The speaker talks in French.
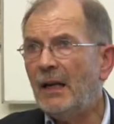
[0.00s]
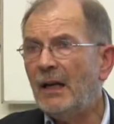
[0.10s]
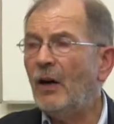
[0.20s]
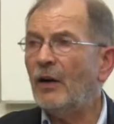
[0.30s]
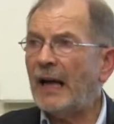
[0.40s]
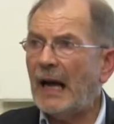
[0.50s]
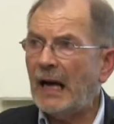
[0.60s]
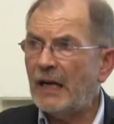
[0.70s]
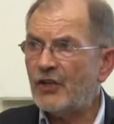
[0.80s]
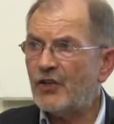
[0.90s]

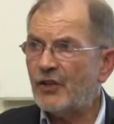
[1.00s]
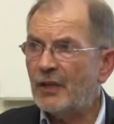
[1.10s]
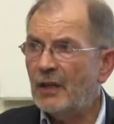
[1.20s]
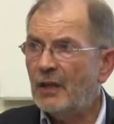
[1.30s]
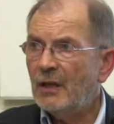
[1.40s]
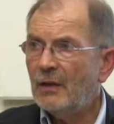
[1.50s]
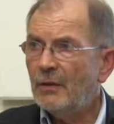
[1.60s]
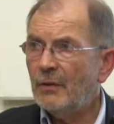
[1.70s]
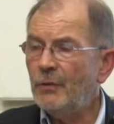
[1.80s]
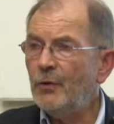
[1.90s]
l'ancrage
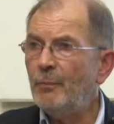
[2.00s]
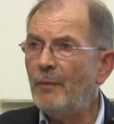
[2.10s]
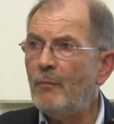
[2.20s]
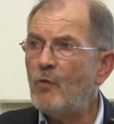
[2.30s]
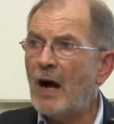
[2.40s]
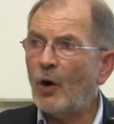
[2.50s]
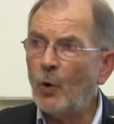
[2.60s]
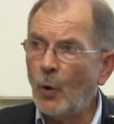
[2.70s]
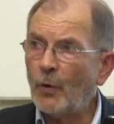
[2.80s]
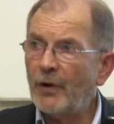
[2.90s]
d'une mémoire
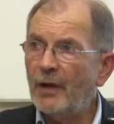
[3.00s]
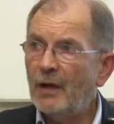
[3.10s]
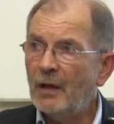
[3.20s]
longue